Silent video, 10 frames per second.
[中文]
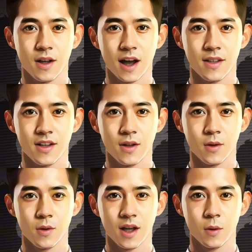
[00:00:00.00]
跳槽
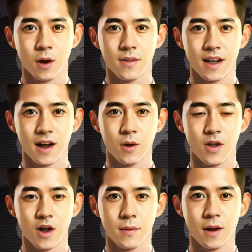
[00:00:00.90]
族期望的待遇
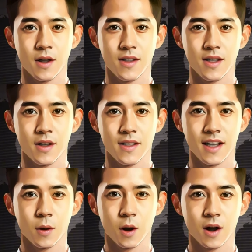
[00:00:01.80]
是每月
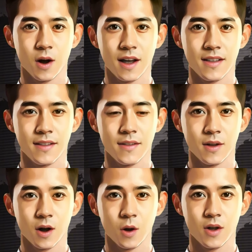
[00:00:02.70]
4.3 万元，
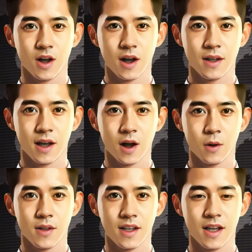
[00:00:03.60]
与企业提
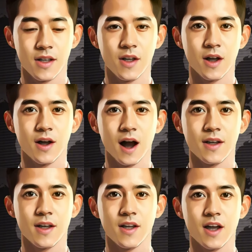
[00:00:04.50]
供的薪资相
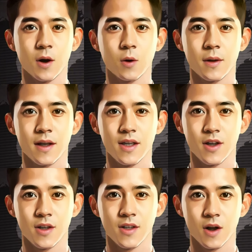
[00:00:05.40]
差
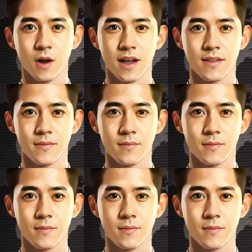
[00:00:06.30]
3,544 元。